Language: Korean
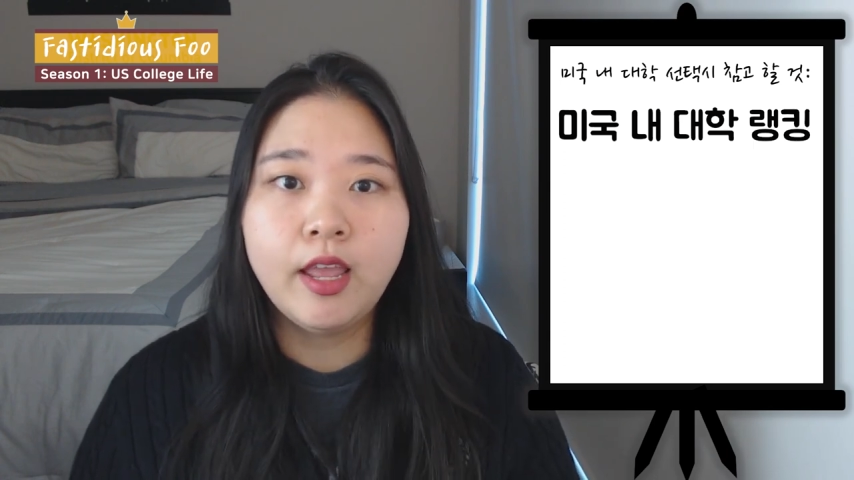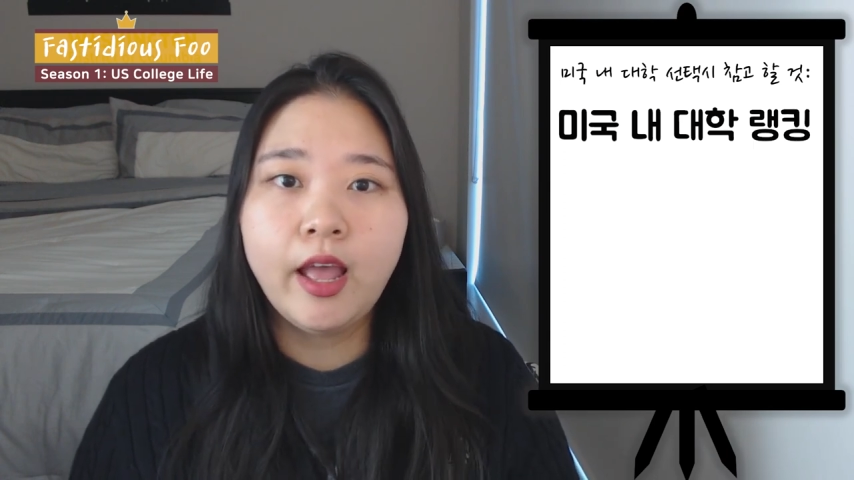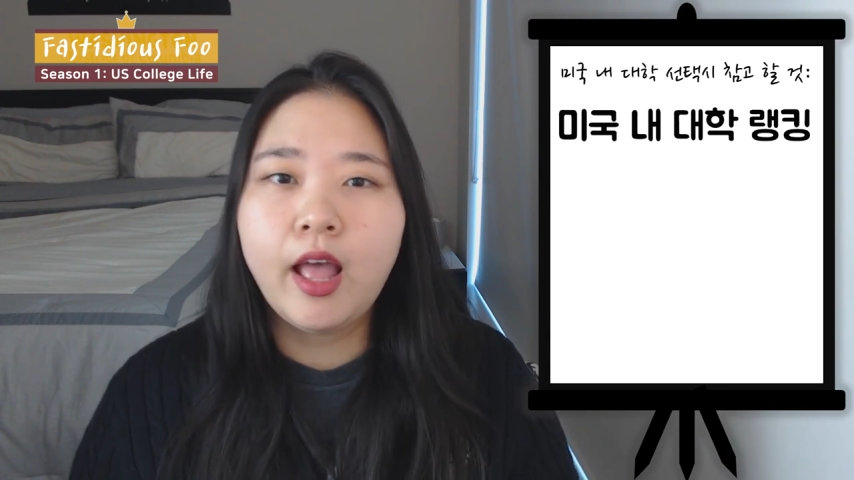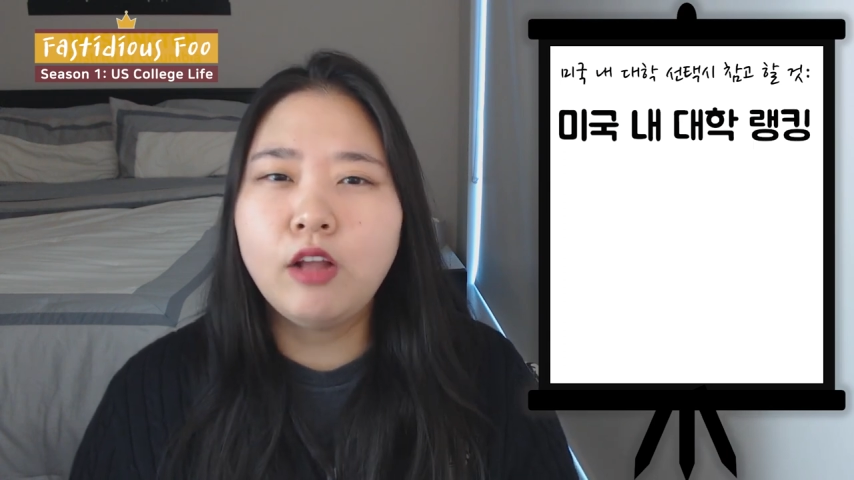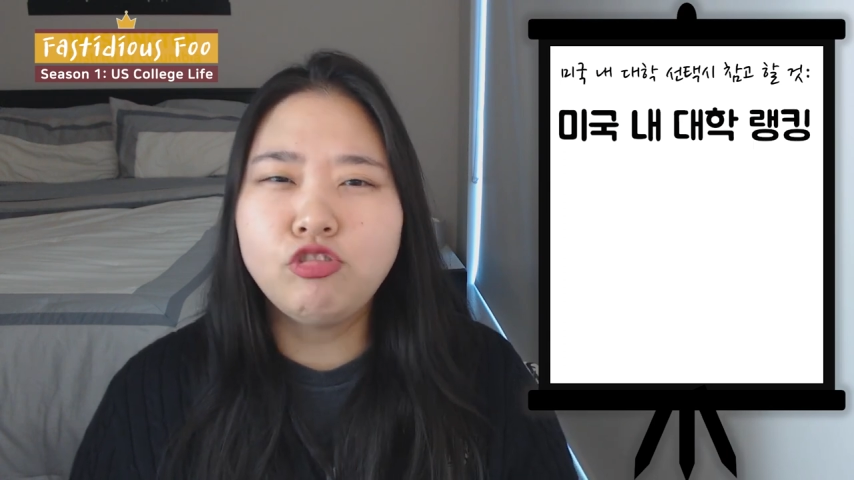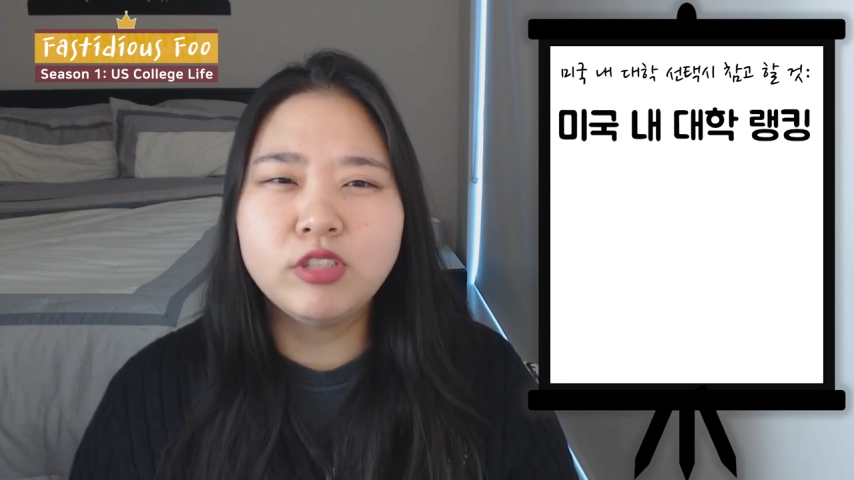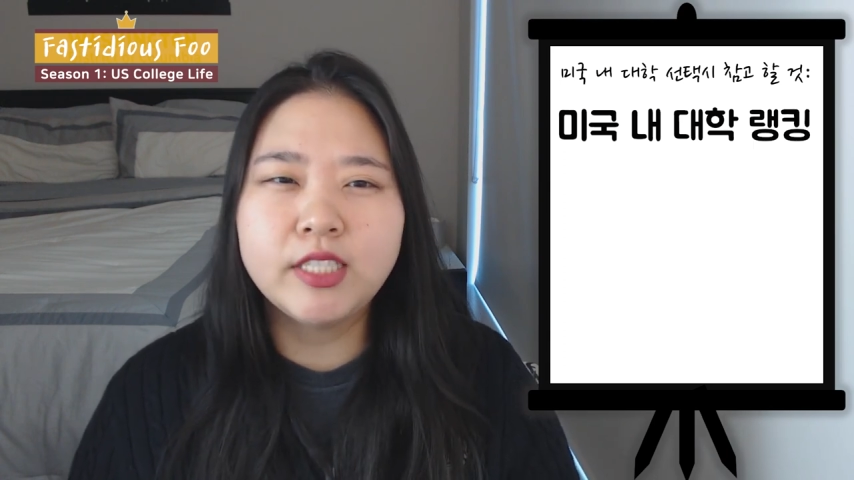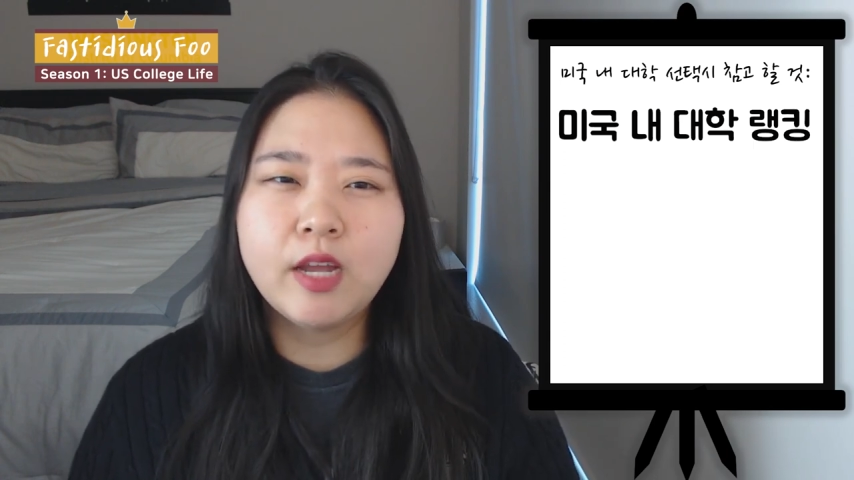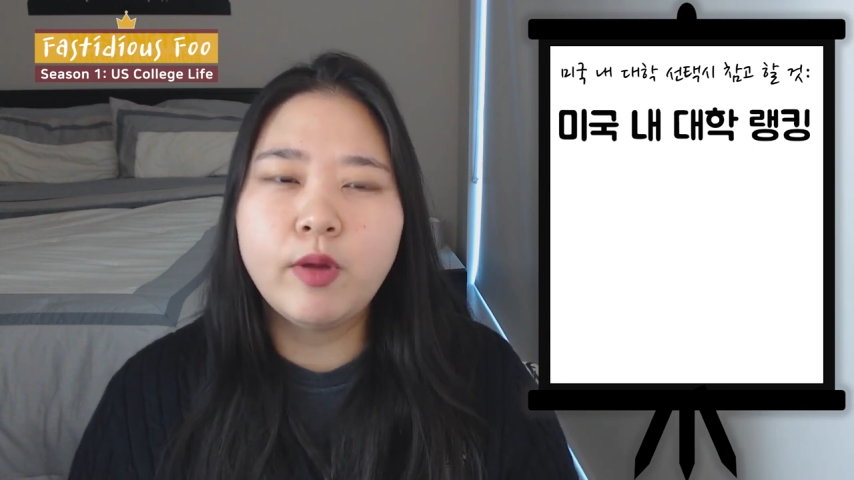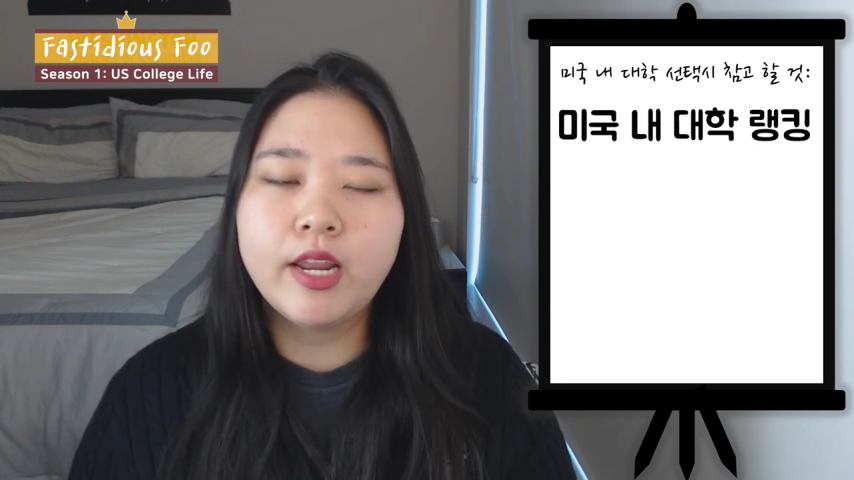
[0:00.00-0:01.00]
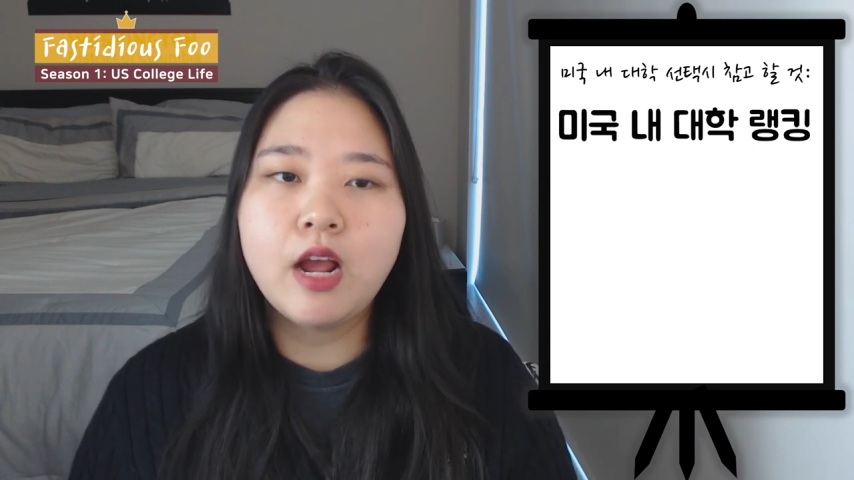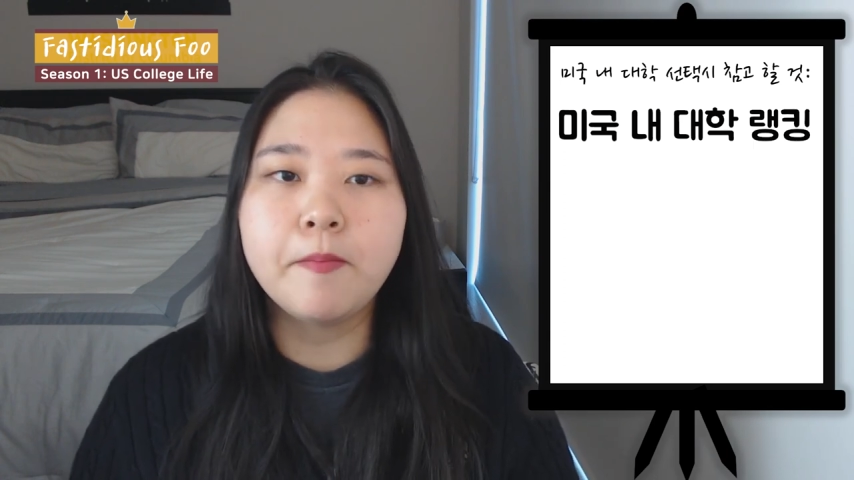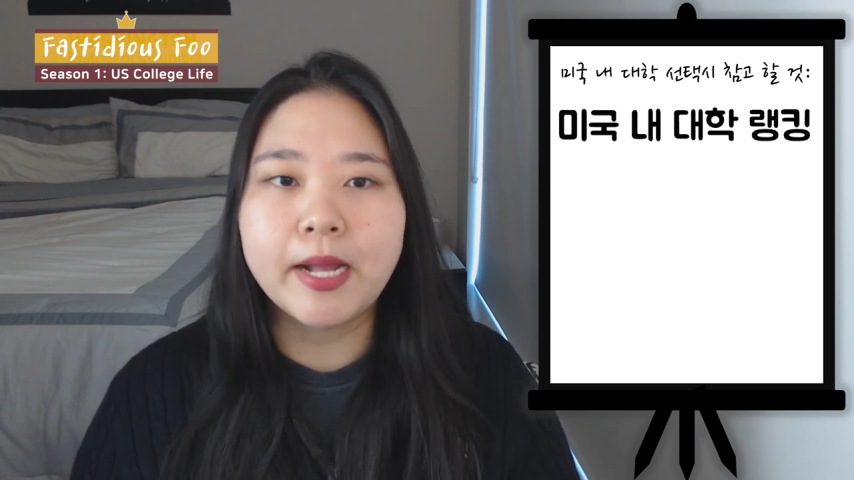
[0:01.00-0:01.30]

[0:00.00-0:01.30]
한국 사회랑